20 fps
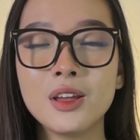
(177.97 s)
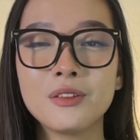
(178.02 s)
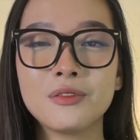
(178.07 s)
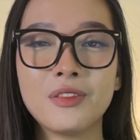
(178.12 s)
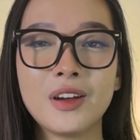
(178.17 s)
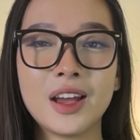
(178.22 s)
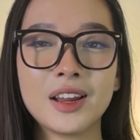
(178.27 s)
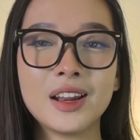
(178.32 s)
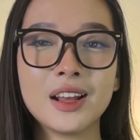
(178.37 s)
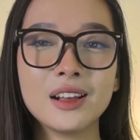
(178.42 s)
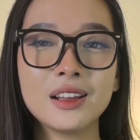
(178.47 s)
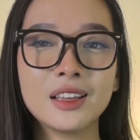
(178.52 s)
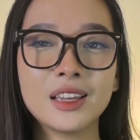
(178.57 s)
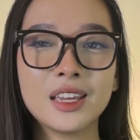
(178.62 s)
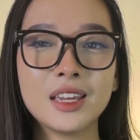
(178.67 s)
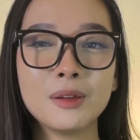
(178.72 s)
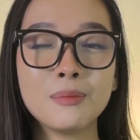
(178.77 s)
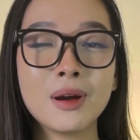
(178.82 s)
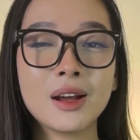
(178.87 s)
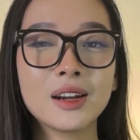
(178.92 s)
và đăng
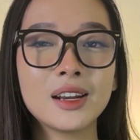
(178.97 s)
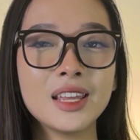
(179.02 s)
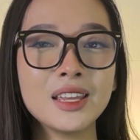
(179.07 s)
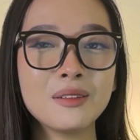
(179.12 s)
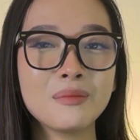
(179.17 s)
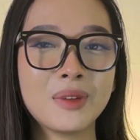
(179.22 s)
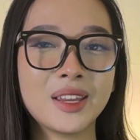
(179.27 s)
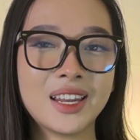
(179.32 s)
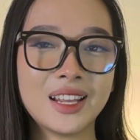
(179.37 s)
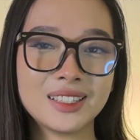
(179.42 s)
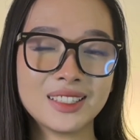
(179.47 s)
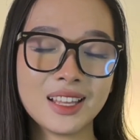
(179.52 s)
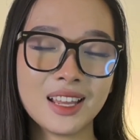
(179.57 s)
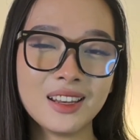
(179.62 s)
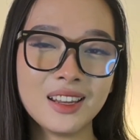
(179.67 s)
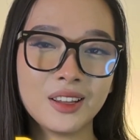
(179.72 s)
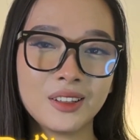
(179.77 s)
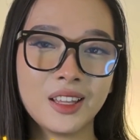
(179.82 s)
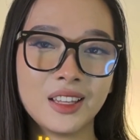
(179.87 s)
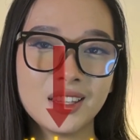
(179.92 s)
ký bằng link mình để sẵn
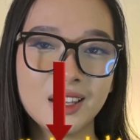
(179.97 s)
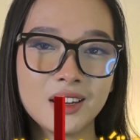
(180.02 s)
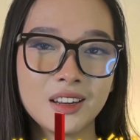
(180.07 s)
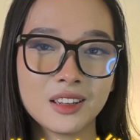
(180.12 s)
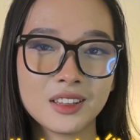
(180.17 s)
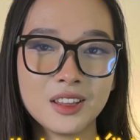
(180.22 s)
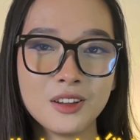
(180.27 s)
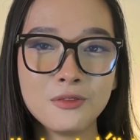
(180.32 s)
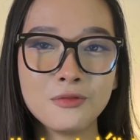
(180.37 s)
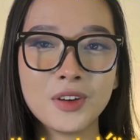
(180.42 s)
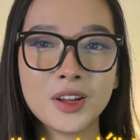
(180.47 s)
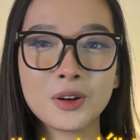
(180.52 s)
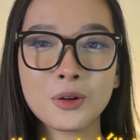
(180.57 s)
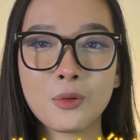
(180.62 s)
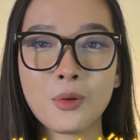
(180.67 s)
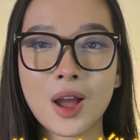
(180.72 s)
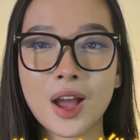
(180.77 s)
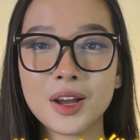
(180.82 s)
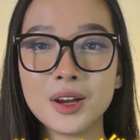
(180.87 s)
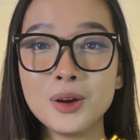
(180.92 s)
để có thể nhận được những phần
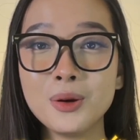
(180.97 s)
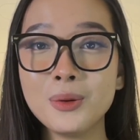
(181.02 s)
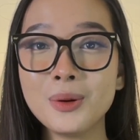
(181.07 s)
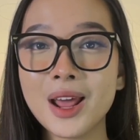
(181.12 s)
quà ưu